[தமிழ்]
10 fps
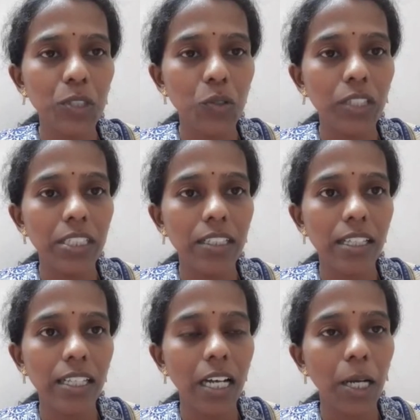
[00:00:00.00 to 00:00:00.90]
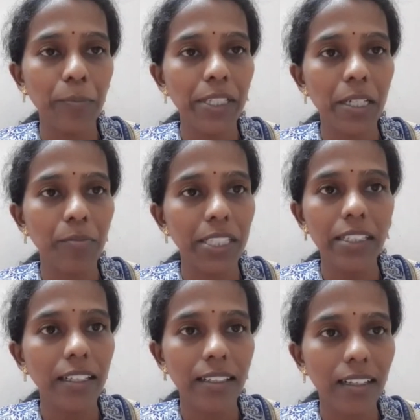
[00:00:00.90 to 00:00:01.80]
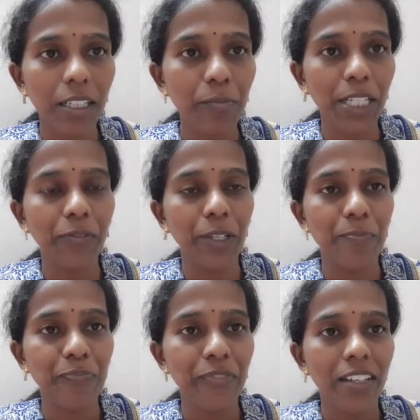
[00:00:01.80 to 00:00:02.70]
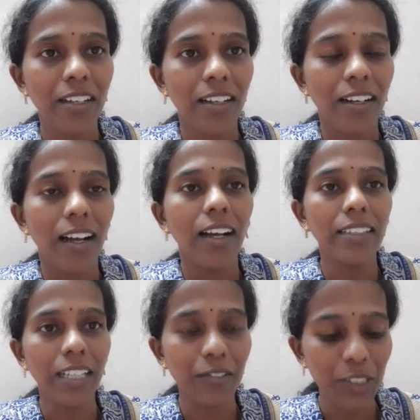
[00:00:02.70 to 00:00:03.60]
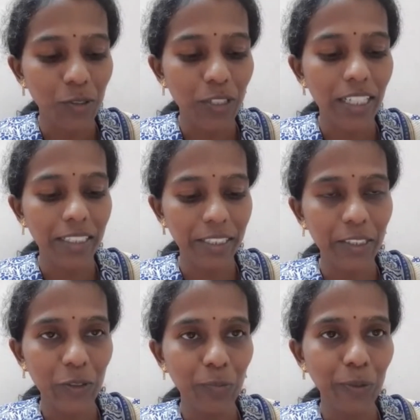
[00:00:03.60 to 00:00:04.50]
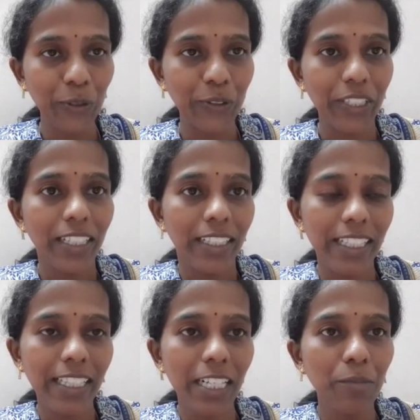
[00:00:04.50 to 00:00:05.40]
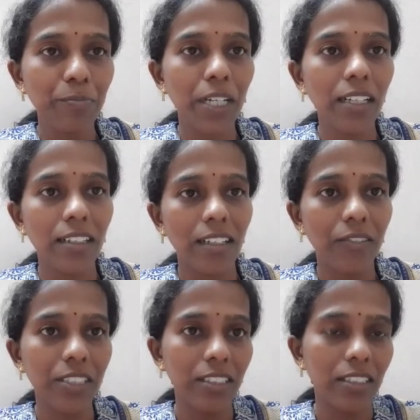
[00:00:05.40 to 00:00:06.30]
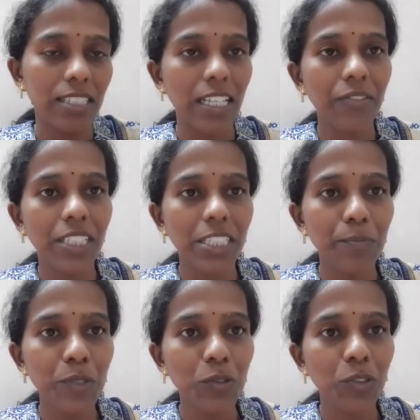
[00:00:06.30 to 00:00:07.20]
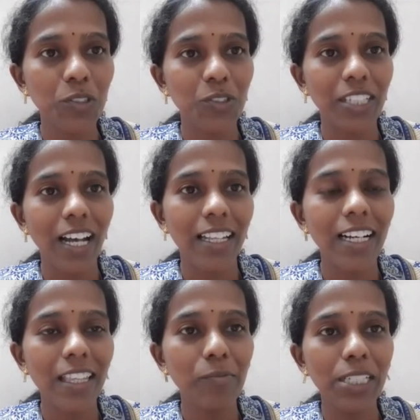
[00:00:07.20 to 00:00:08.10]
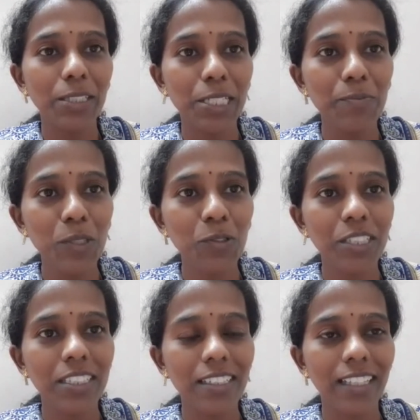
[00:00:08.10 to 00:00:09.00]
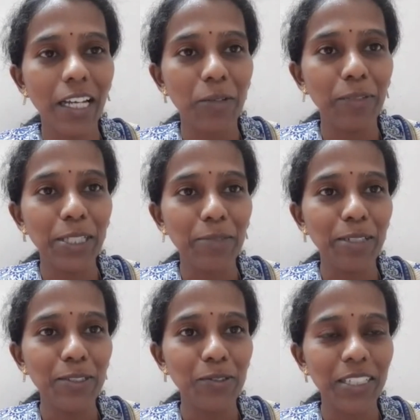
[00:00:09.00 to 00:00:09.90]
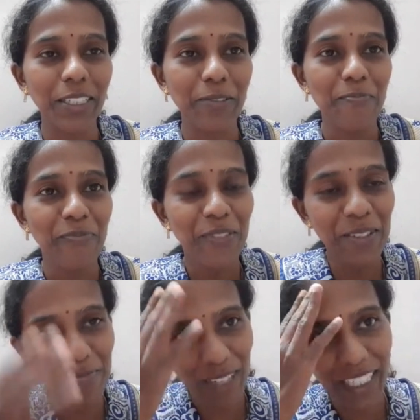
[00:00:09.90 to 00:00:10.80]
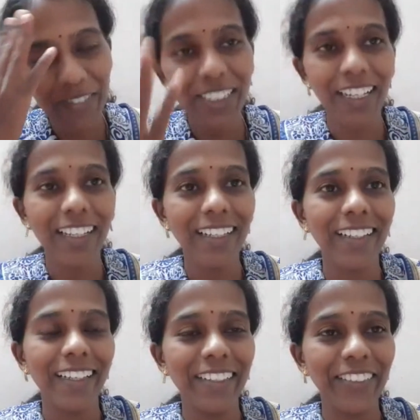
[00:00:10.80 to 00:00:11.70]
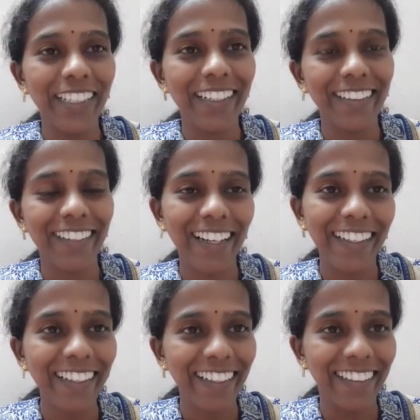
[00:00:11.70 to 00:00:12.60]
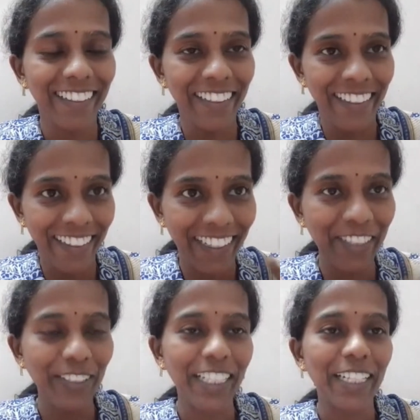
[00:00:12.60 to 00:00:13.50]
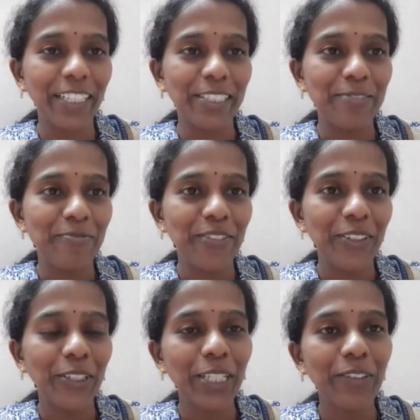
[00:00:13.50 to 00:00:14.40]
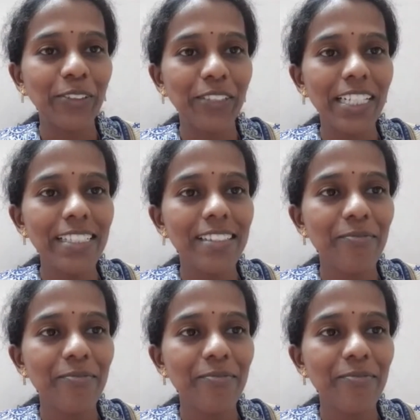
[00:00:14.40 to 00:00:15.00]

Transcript: சொல்லிக்கிட்டு இருக்கீங்க அப்படிங்கிற மாதிரி கேட்குறாங்க மனைவி அதுக்கு அவர் சொல்கிறாரு சுப்புலு நீ தானம்மா அவர் சர்வருக்கு டிப்ஸ் கொடுக்க சொன்னேன் அதனால தான் நான் டிப்ஸ் கொடுத்துக்கிட்டு இருந்தேன் அப்படிங்கிற மாதிரி சொல்கிறாரு மனைவி தலையில் கையில் வைக்கிறாங்க தலையை கை கை வைக்கிறாங்க ஓகேவா குட்டீஸ்